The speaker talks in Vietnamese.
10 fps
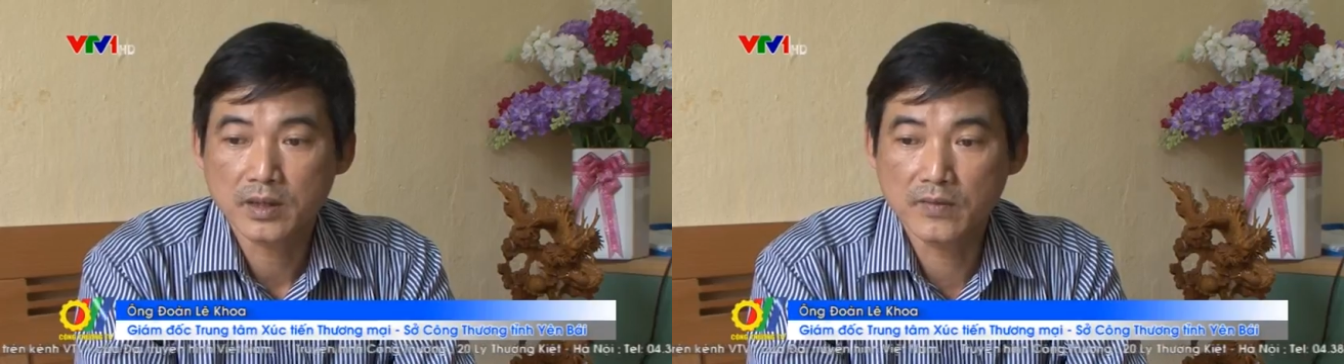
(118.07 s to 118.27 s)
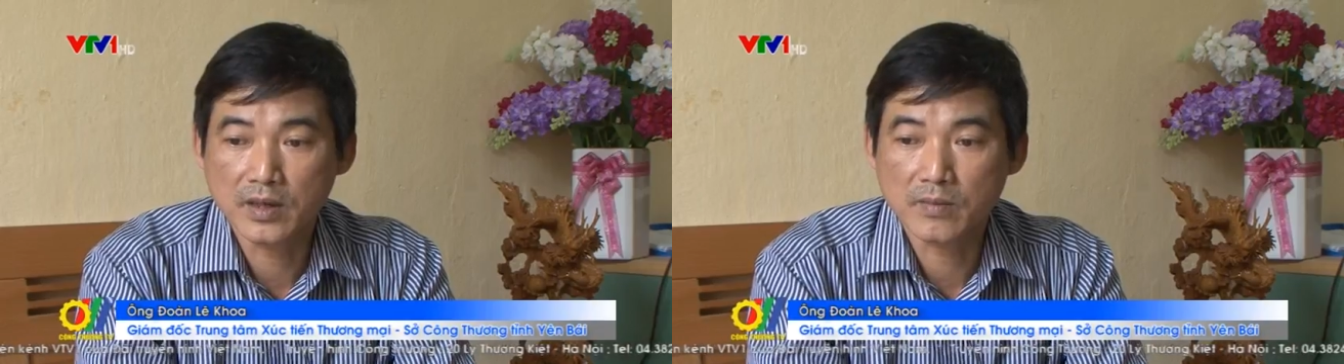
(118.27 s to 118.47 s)

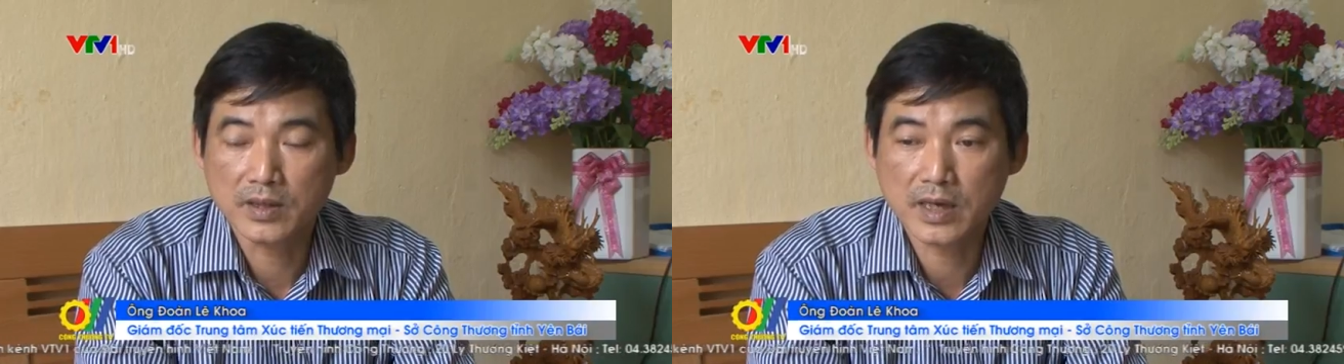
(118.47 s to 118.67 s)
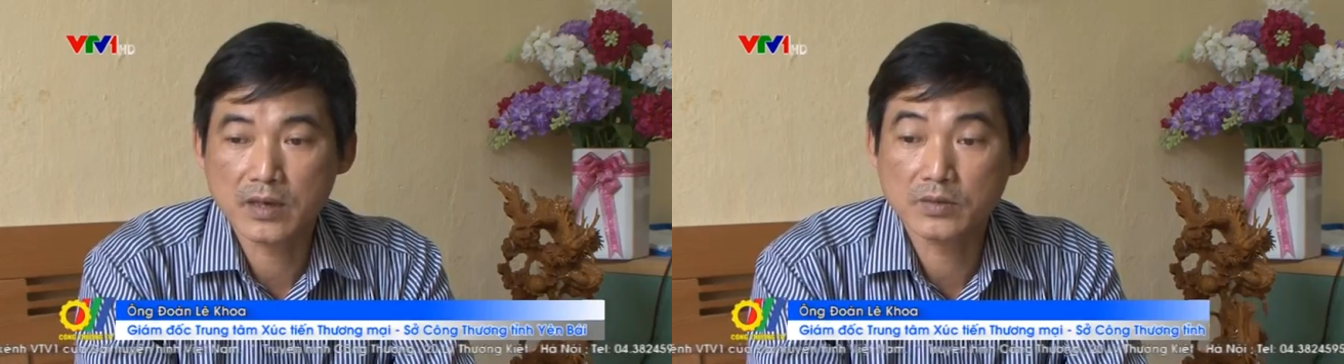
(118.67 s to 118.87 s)
cái việc mà
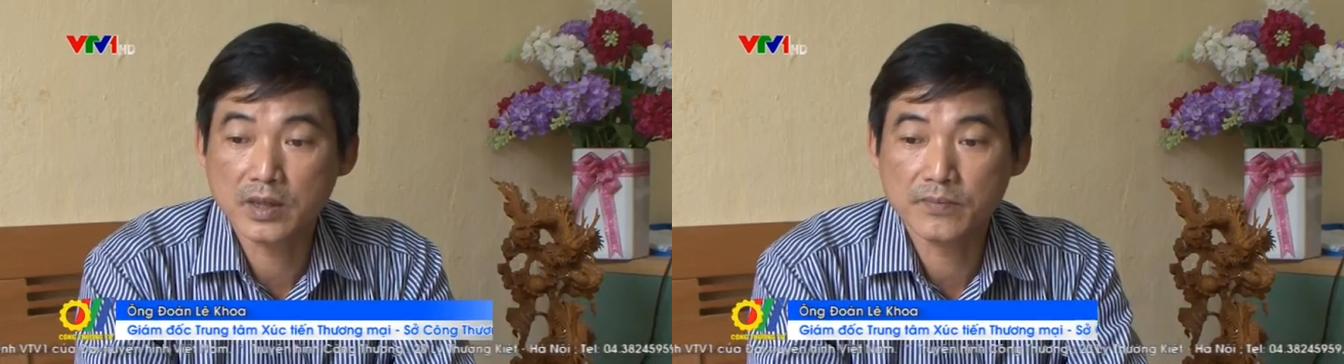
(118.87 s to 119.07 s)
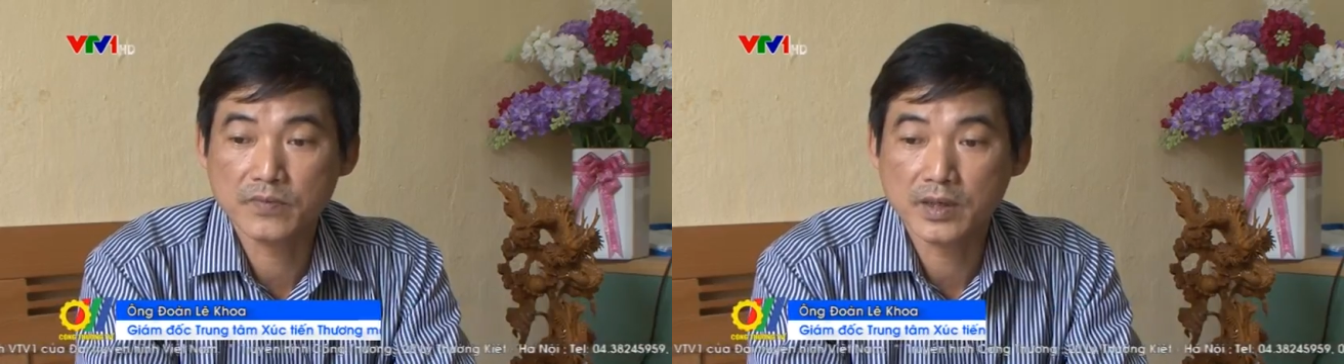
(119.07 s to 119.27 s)
giao
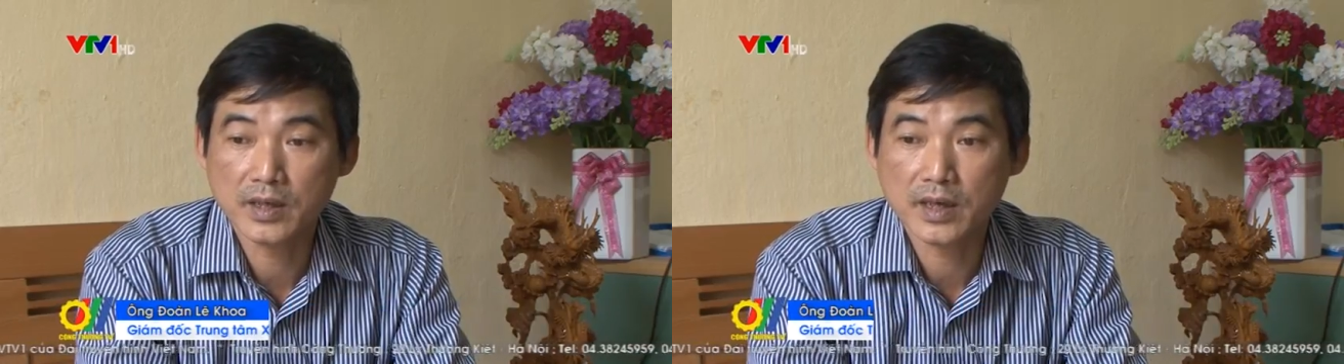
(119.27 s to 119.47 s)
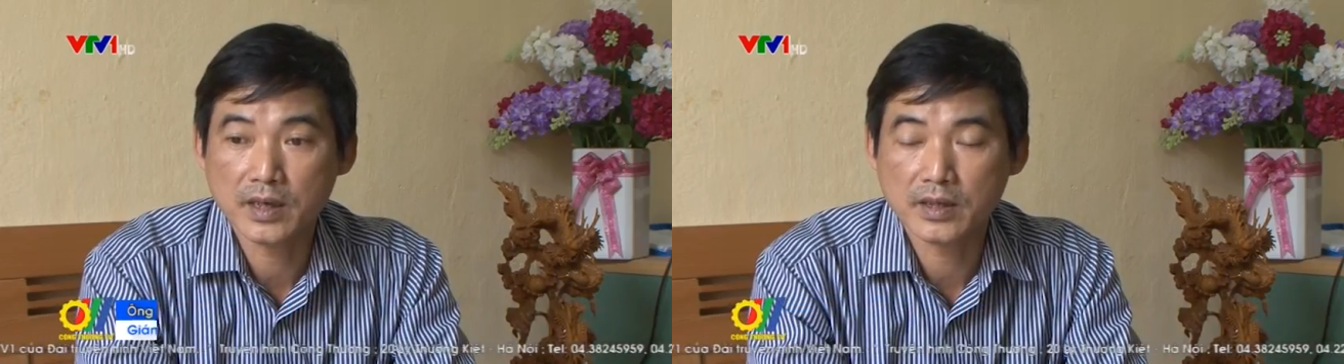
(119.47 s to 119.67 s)
tiếp với
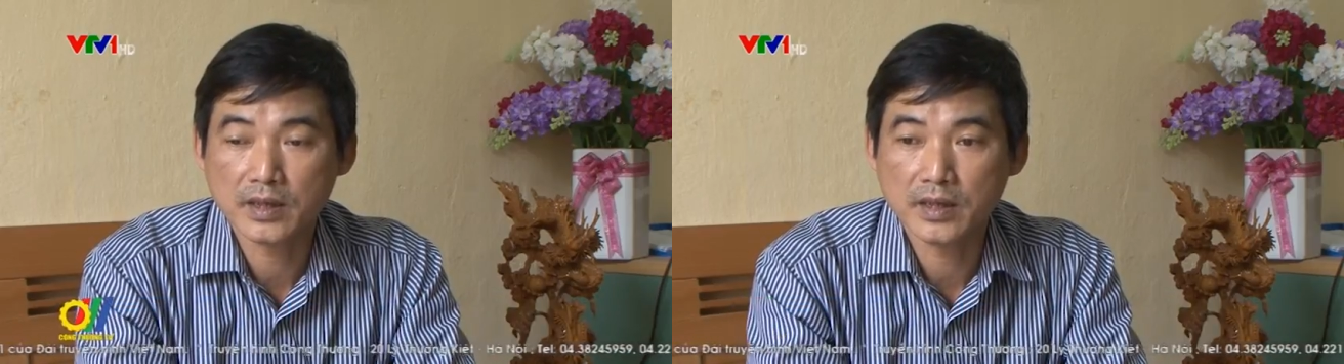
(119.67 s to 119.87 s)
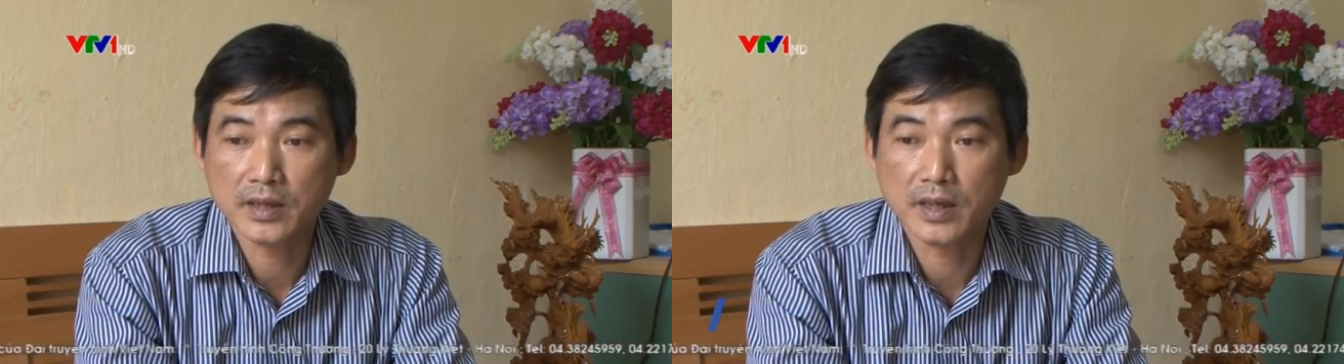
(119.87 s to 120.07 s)
các
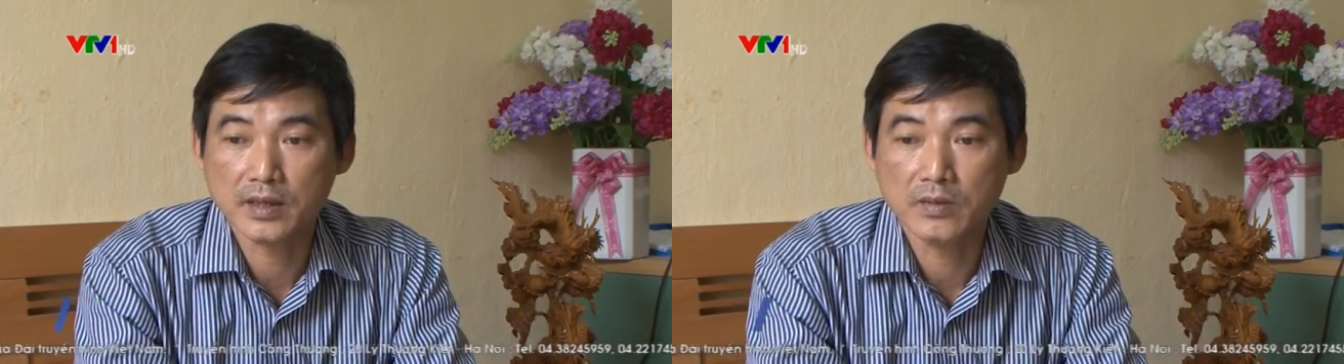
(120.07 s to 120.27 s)
cái hệ